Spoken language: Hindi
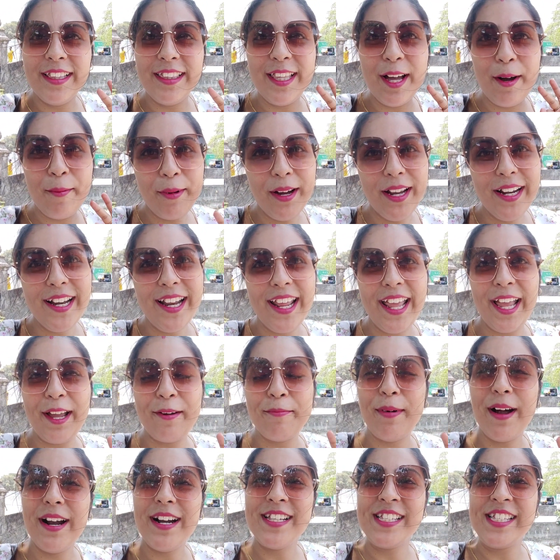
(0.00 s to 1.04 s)
दमन एक
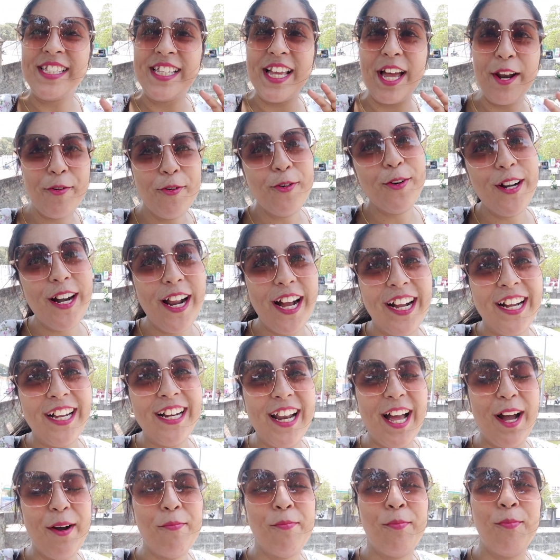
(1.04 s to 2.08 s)
बार ज़रूर
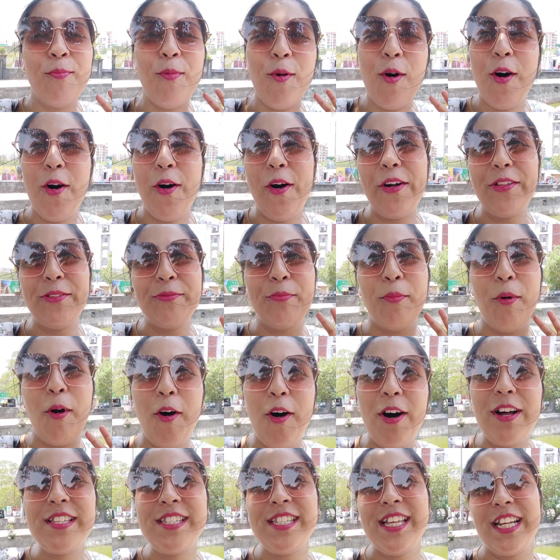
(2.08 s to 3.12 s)
रखना बहुत
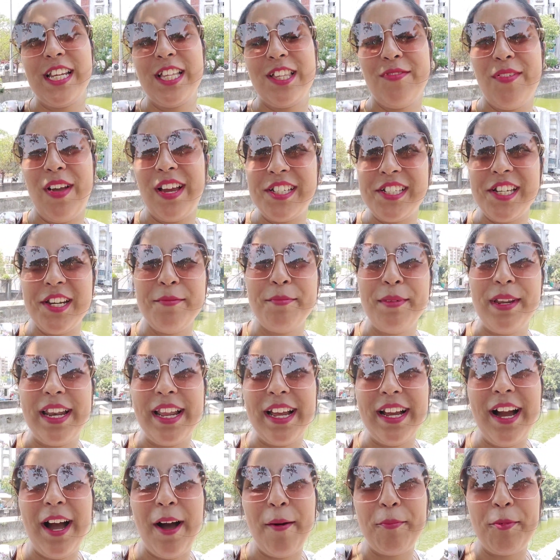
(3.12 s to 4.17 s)
बहुत सेटिस्फेक्शन
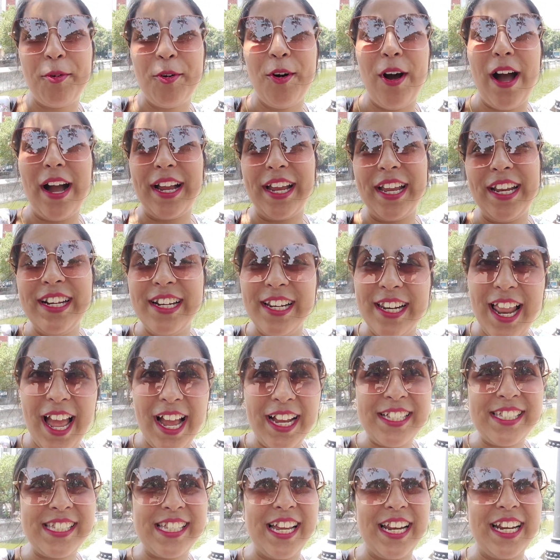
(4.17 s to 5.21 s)
मिलेगा आपको आके
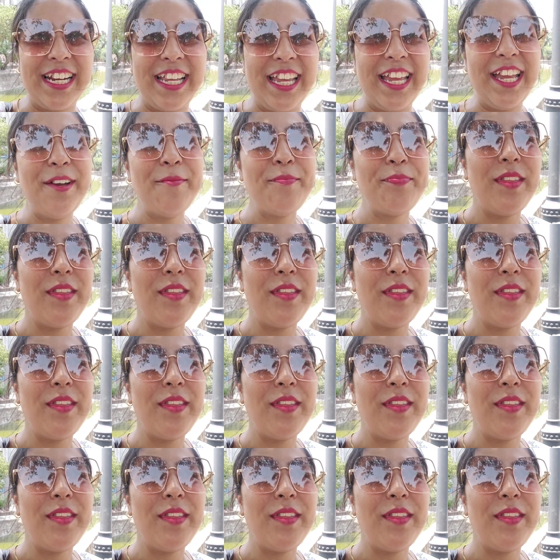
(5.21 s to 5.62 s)
रिलैक्स करके